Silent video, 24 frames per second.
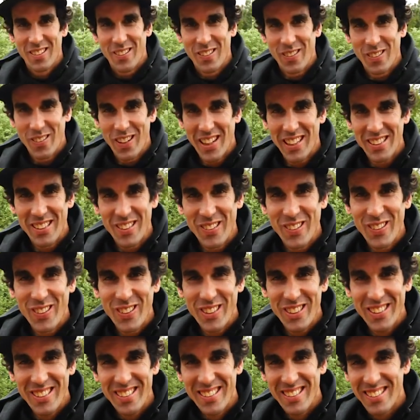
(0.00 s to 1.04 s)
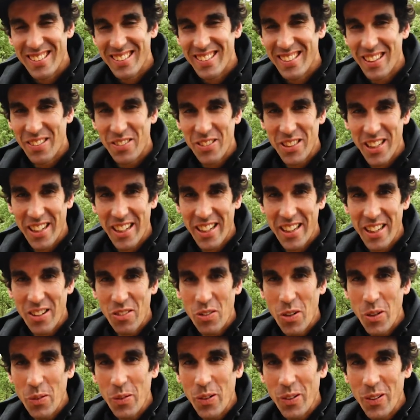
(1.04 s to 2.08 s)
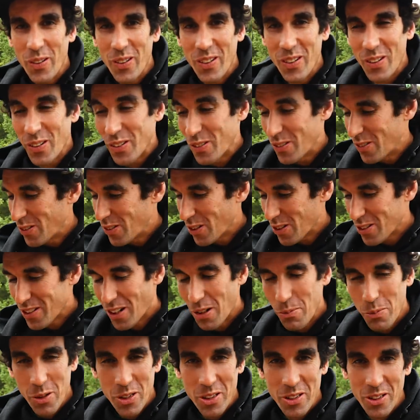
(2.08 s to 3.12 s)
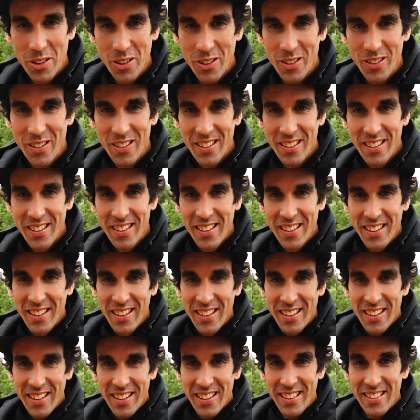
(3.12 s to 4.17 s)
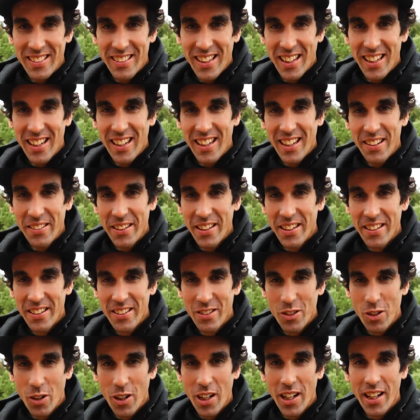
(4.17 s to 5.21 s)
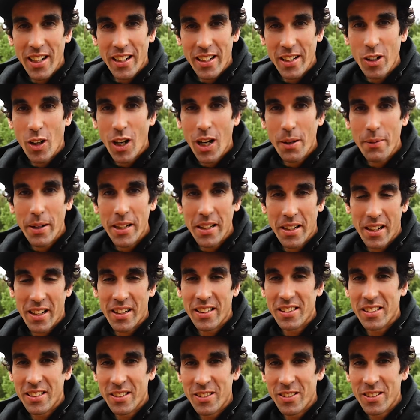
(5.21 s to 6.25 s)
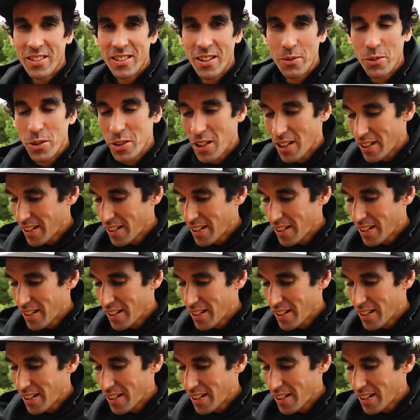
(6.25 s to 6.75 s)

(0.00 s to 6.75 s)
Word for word: Hola a todos, estamos aquí de nuevo con dos al puesto. Esta vez toca la Rioja Bike Race, ¿no? Estamos